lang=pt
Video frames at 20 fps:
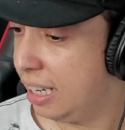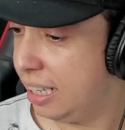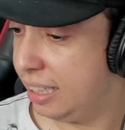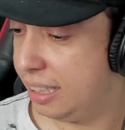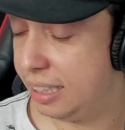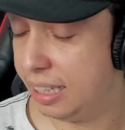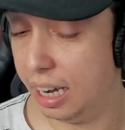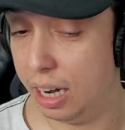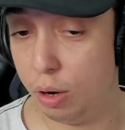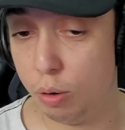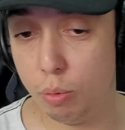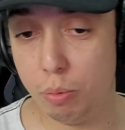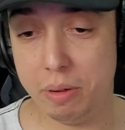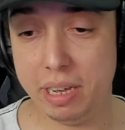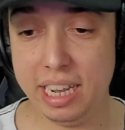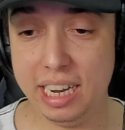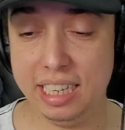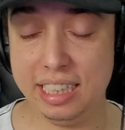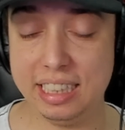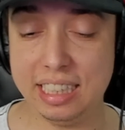Então
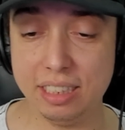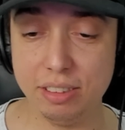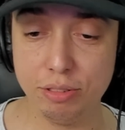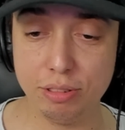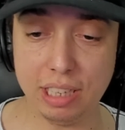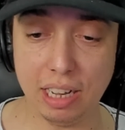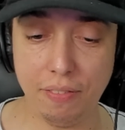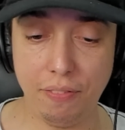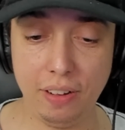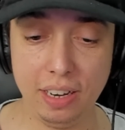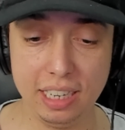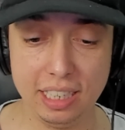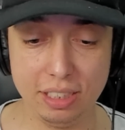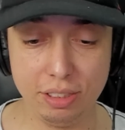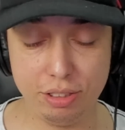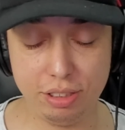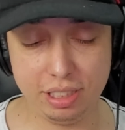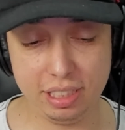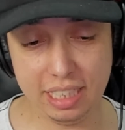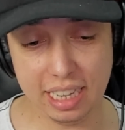ele tá, não tá falando
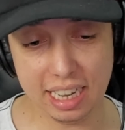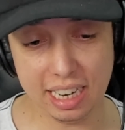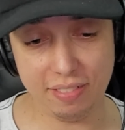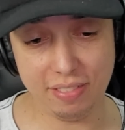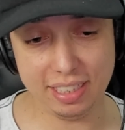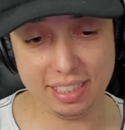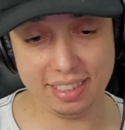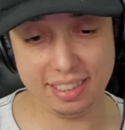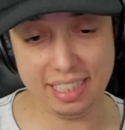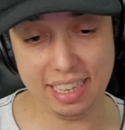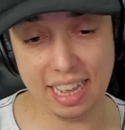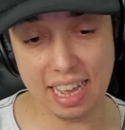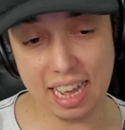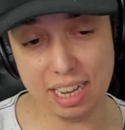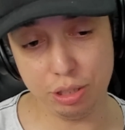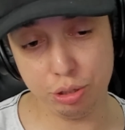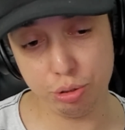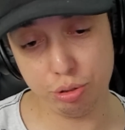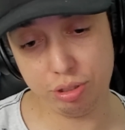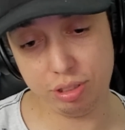se ela vai ser
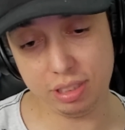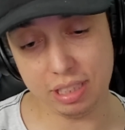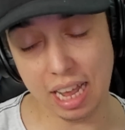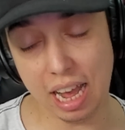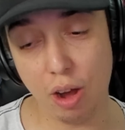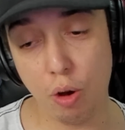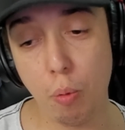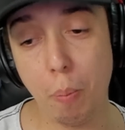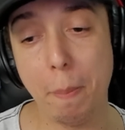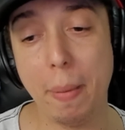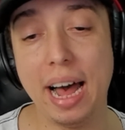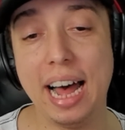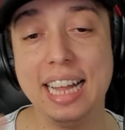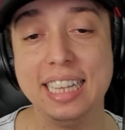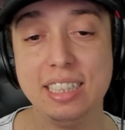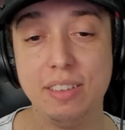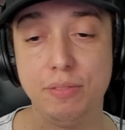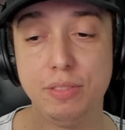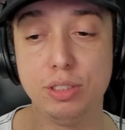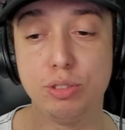
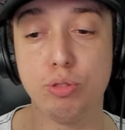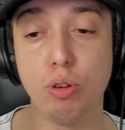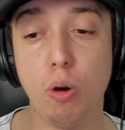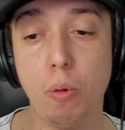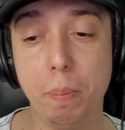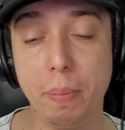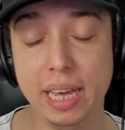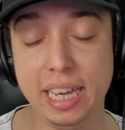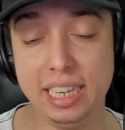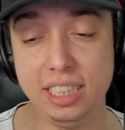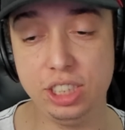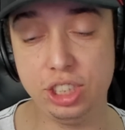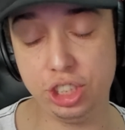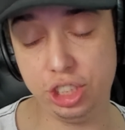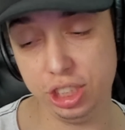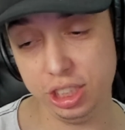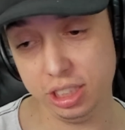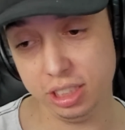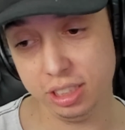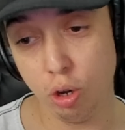arrumada
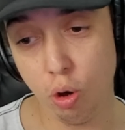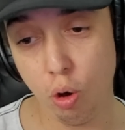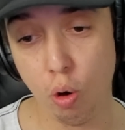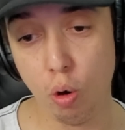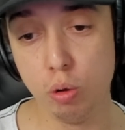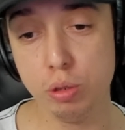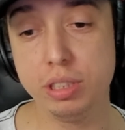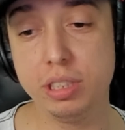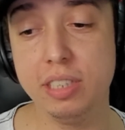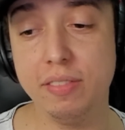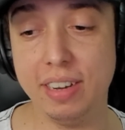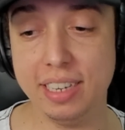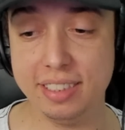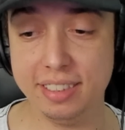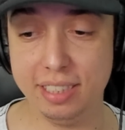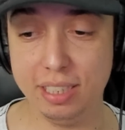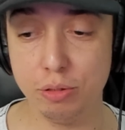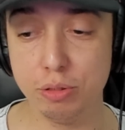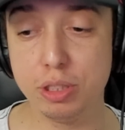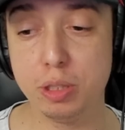visualmente ou se vai
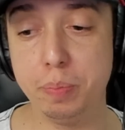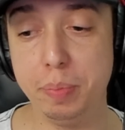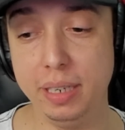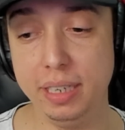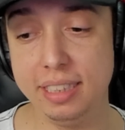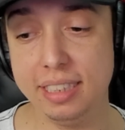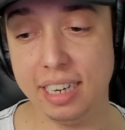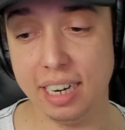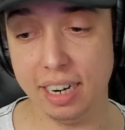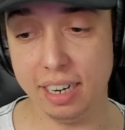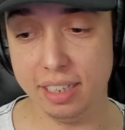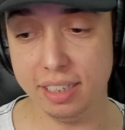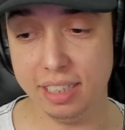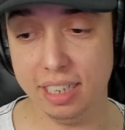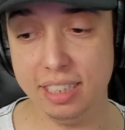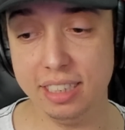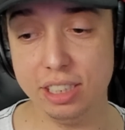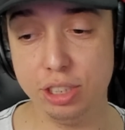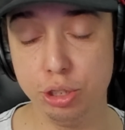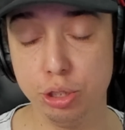ser um despertar.
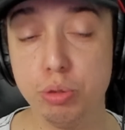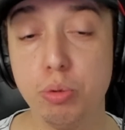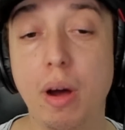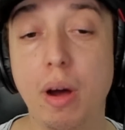Ele deixou no